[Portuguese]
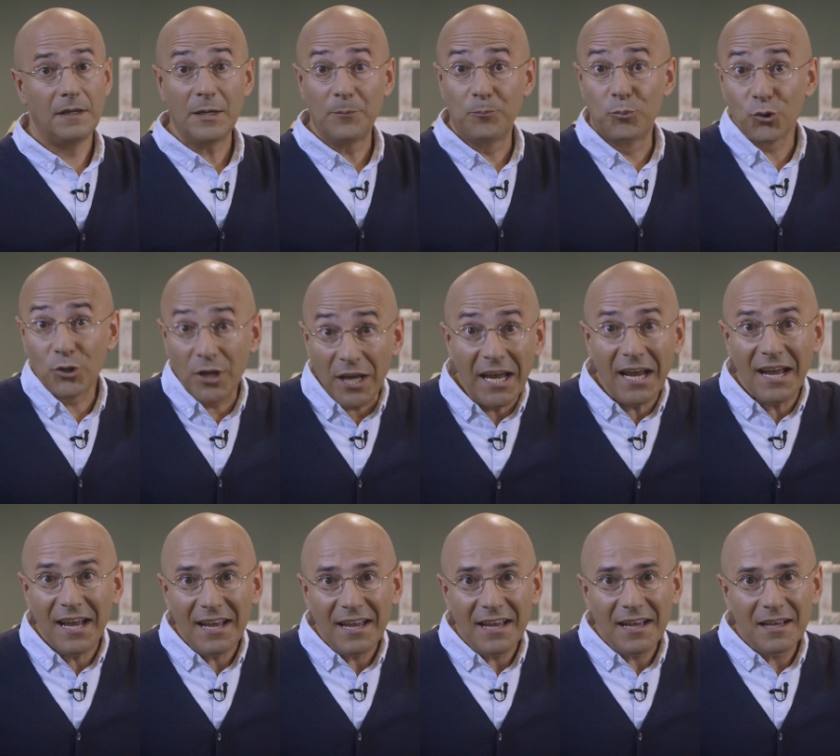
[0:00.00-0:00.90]
E
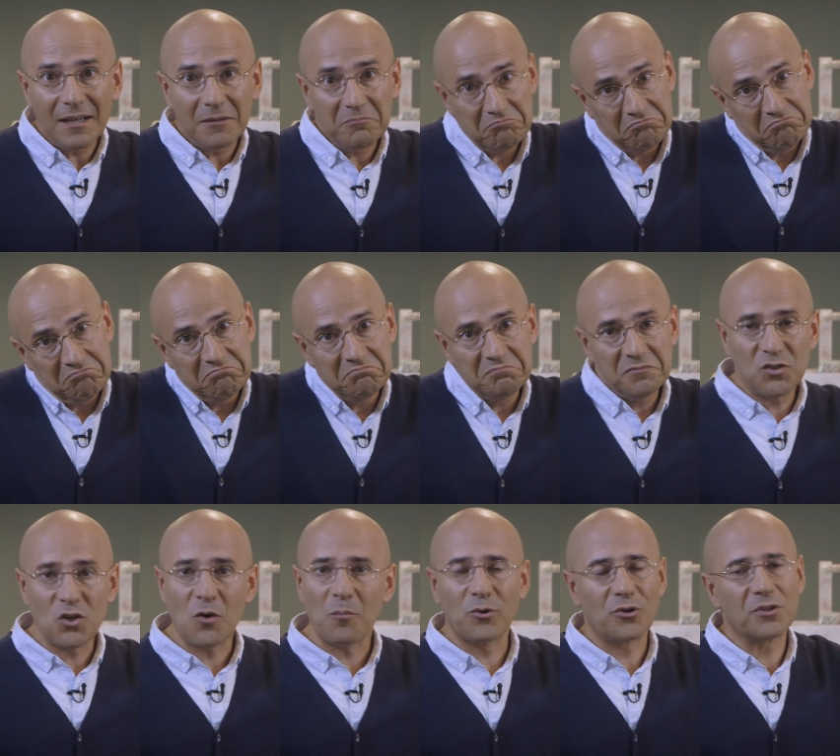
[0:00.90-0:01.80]
porquê?
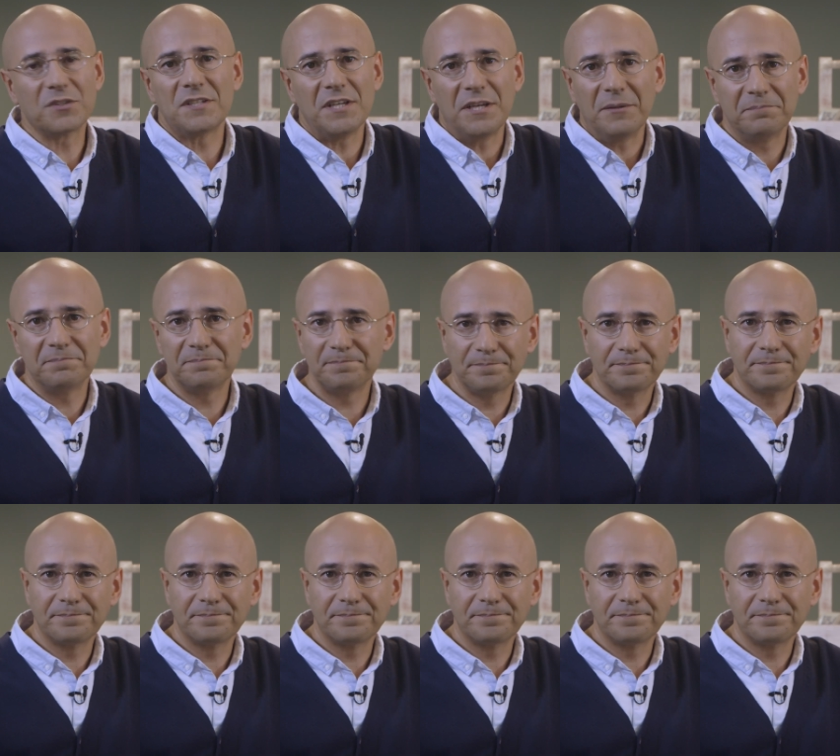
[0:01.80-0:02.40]
Só porque sim.